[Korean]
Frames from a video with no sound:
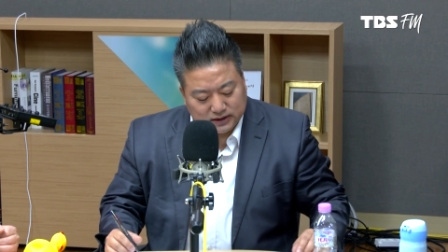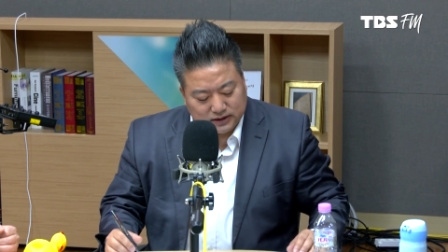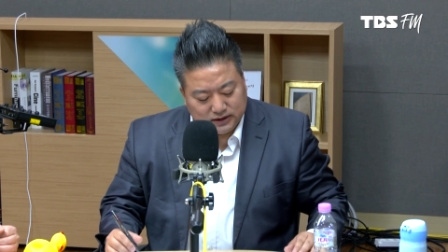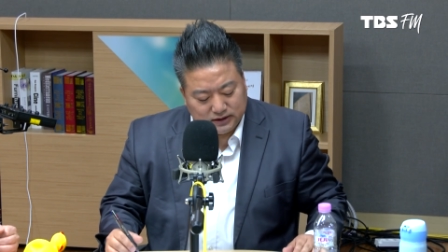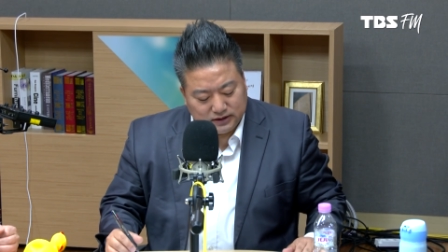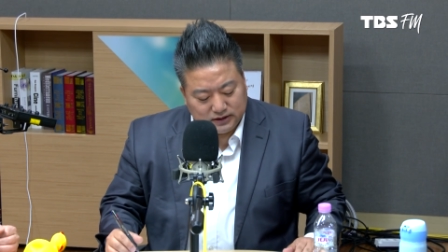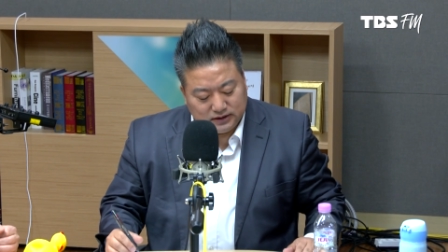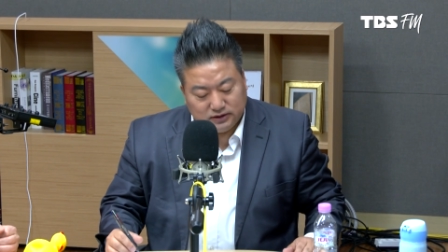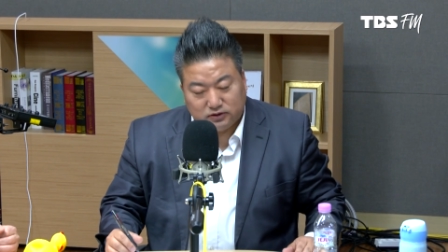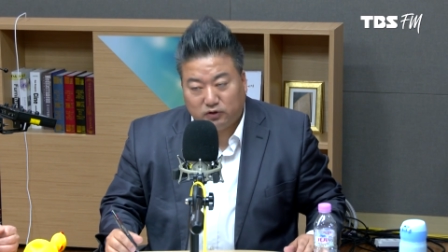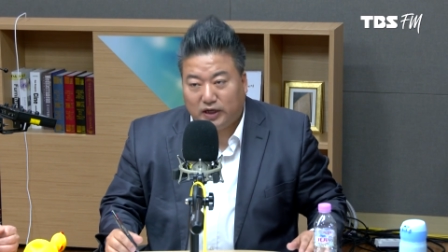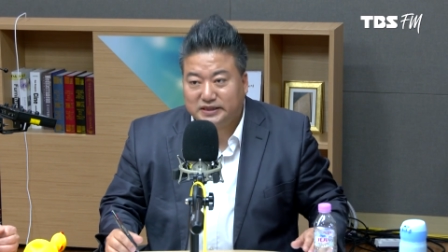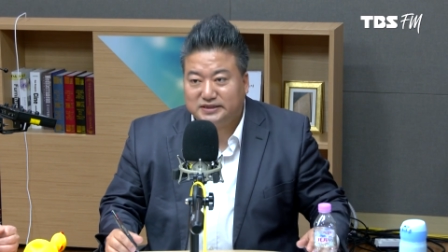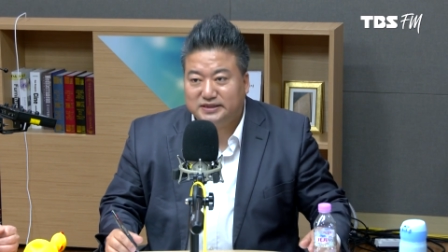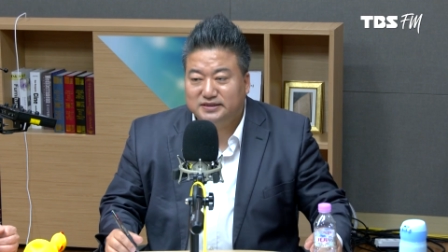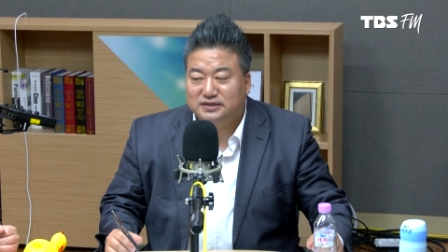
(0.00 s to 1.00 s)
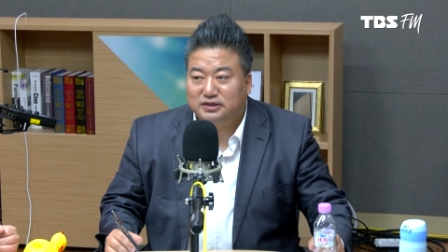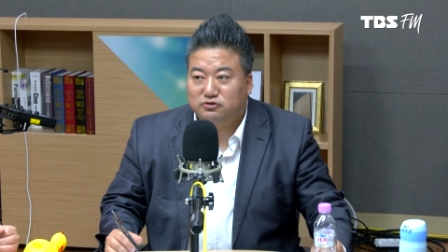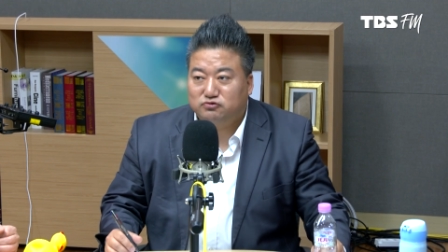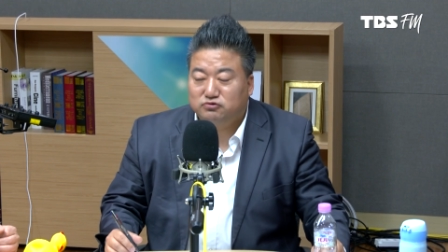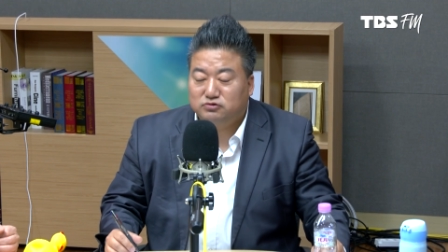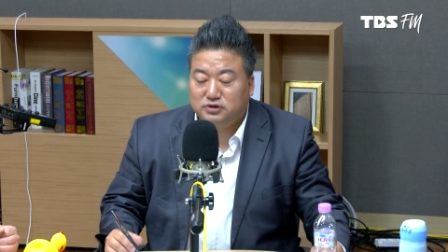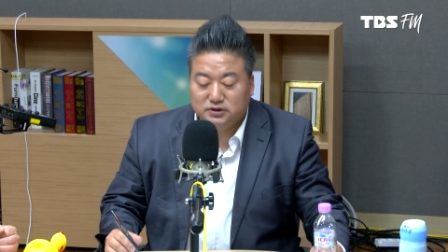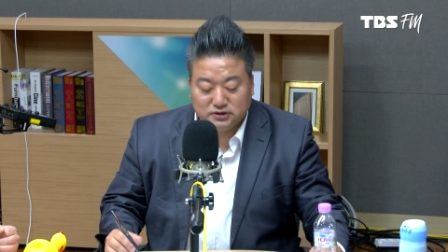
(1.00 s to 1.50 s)
이 확진자
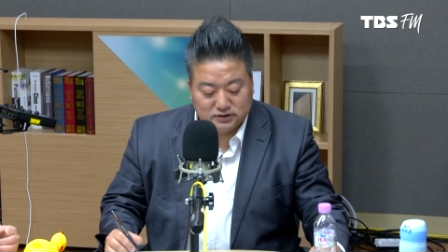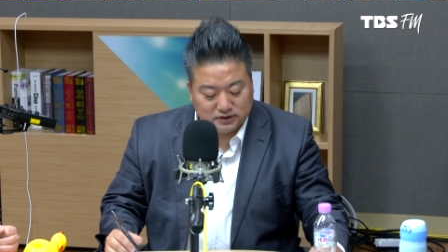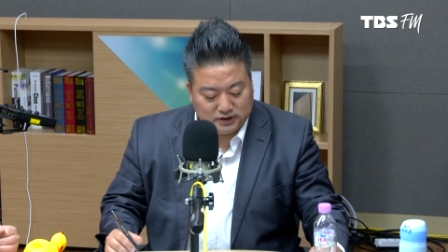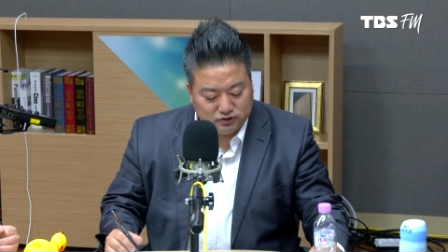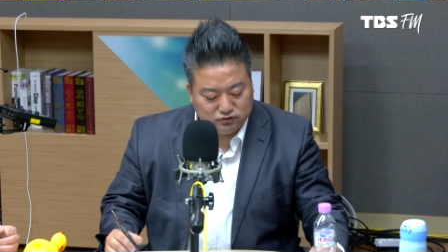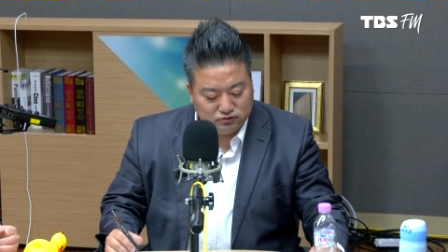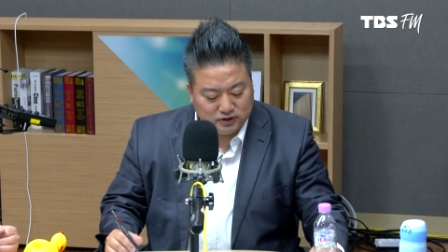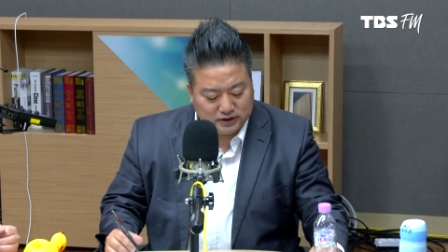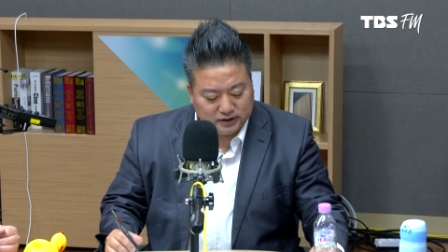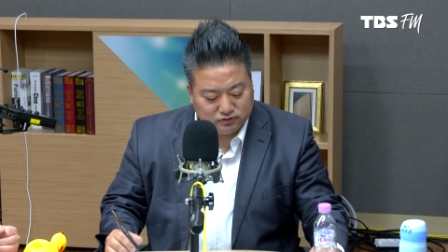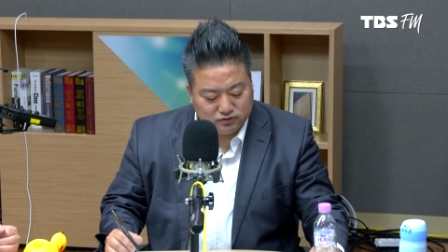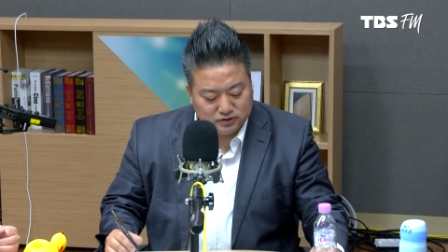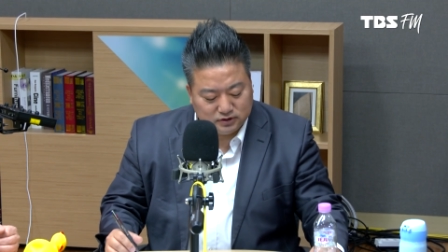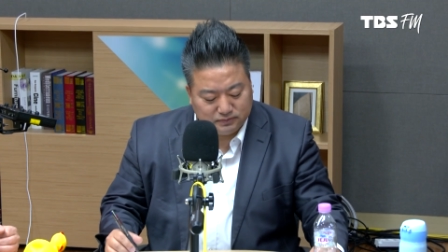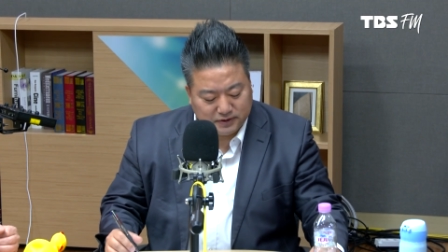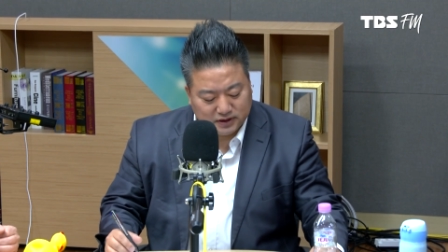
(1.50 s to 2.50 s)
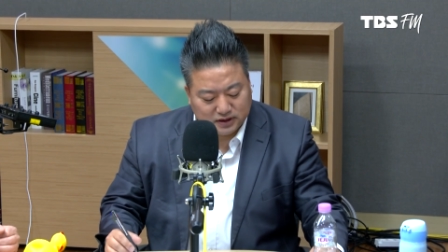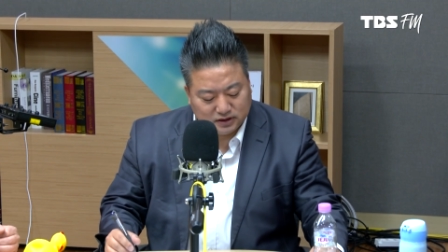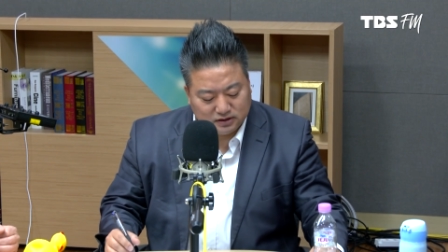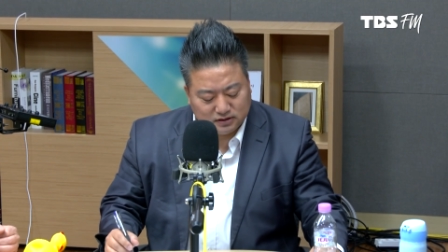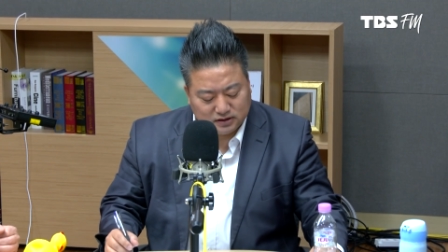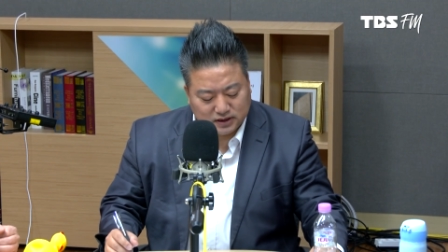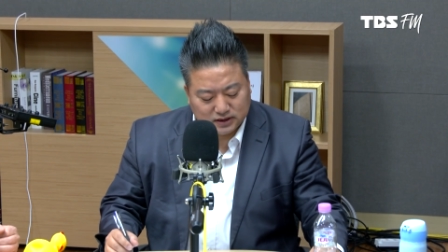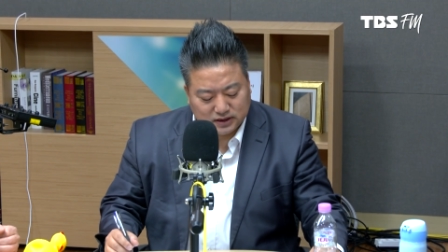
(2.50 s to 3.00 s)
수 등 기준이 될 수 있는 평가
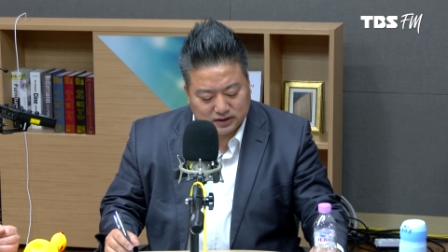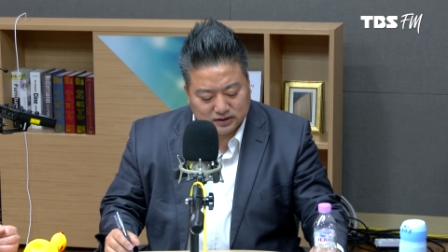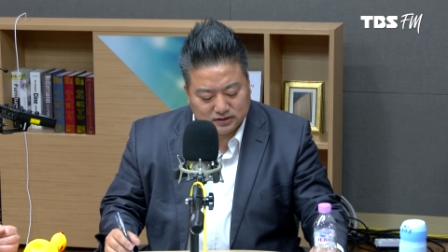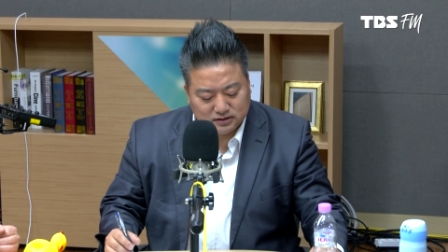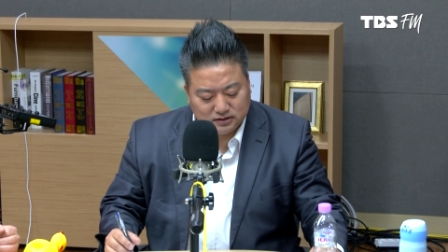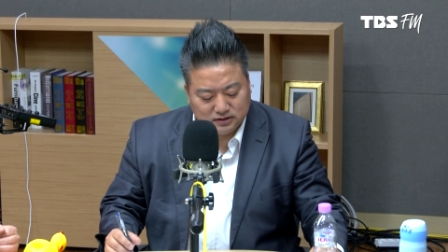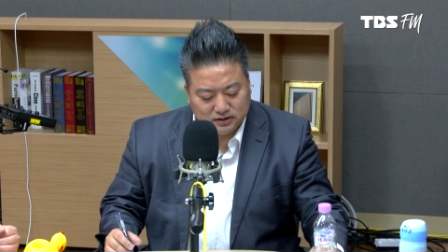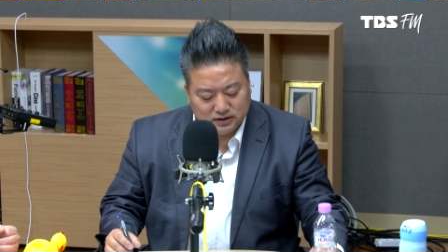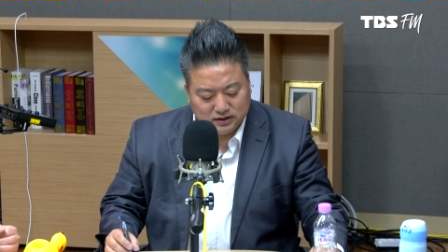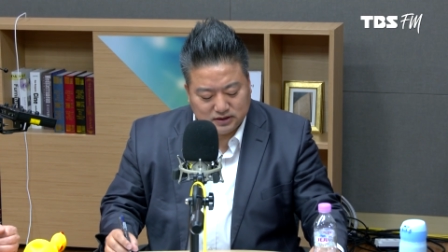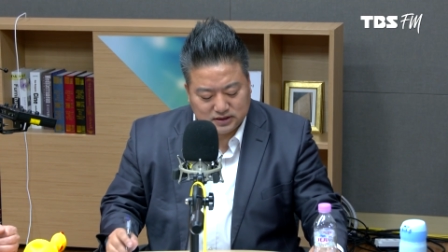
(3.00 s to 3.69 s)
결과에 따라서